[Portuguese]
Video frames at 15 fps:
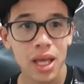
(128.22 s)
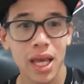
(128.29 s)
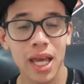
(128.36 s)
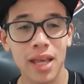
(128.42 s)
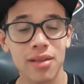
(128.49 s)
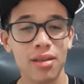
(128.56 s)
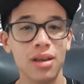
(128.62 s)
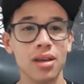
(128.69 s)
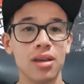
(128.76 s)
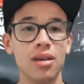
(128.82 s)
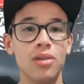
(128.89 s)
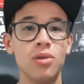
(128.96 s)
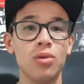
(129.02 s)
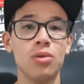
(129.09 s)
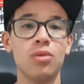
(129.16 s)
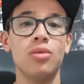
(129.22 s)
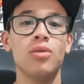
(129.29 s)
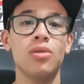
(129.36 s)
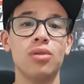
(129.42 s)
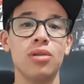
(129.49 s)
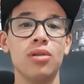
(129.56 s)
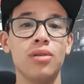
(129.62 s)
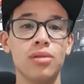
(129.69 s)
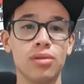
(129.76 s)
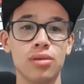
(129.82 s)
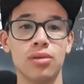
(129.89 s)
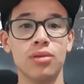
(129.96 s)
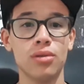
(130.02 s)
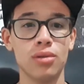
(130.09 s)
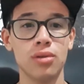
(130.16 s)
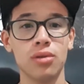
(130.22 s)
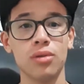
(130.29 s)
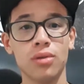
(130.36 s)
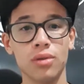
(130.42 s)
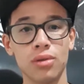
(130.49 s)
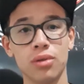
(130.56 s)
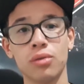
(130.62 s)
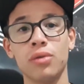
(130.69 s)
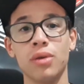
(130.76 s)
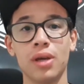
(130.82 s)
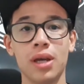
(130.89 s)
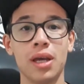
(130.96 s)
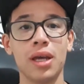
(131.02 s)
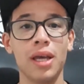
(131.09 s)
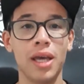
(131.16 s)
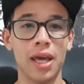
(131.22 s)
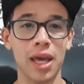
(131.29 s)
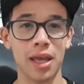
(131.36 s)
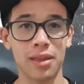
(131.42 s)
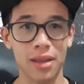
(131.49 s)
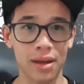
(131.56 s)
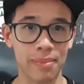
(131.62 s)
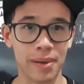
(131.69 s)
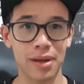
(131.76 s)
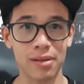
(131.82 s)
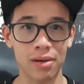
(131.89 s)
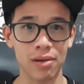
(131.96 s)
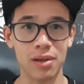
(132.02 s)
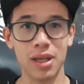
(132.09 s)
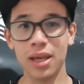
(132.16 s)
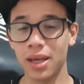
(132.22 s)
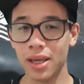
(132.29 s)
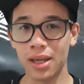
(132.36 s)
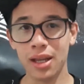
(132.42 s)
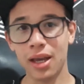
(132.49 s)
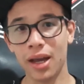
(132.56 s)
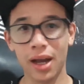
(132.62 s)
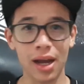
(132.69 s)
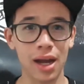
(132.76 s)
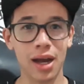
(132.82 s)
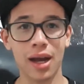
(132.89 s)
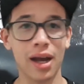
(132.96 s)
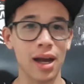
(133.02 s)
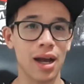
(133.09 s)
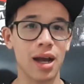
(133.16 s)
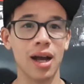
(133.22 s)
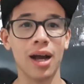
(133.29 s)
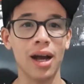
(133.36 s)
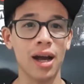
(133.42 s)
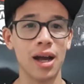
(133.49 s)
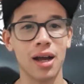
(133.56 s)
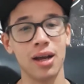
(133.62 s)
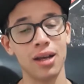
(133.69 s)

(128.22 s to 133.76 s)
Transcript: É sangue no olho, é tapa na orelha,